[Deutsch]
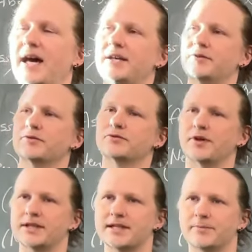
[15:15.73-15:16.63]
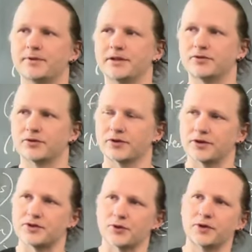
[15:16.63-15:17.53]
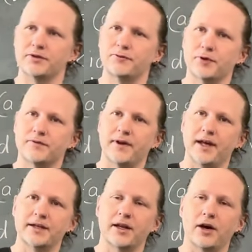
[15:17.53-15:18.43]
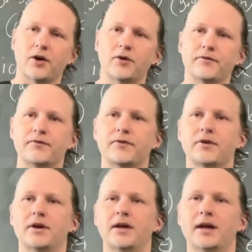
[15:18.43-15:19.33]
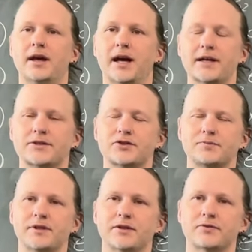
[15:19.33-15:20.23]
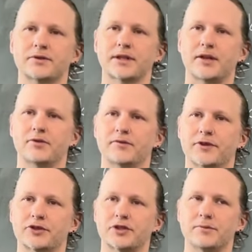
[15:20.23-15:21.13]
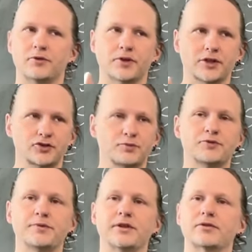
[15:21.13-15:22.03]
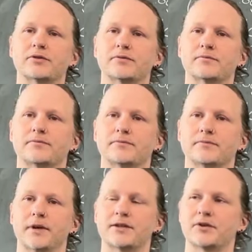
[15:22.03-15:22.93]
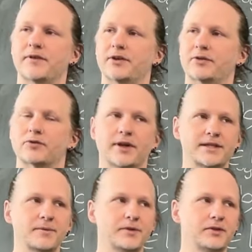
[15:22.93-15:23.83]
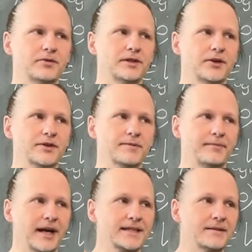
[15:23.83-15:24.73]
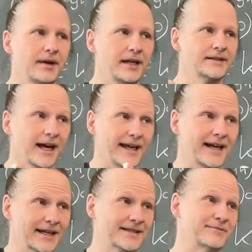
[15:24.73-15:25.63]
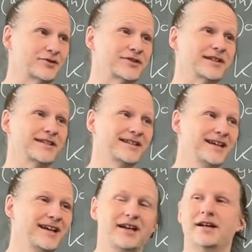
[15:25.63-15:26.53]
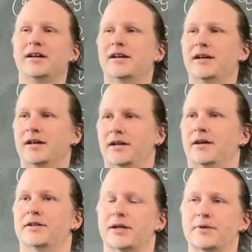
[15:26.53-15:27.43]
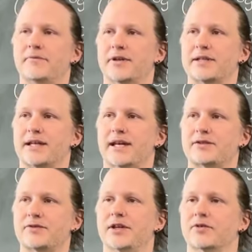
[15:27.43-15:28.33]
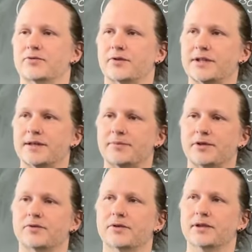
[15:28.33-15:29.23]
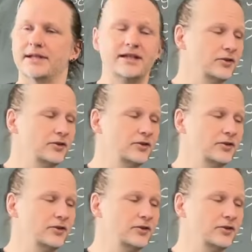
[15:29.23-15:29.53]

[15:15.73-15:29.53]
alle Konkurrenzabbildungen können zurückgeführt werden auf Achsenspiegelung, Drehung, Verschiebung oder Schubspiegelung. Also auf eine Konkurrenzabbildung, die aus maximal drei Achsen besteht. Damit haben wir gezeigt, zu jeder Konkurrenzabbildung. Jede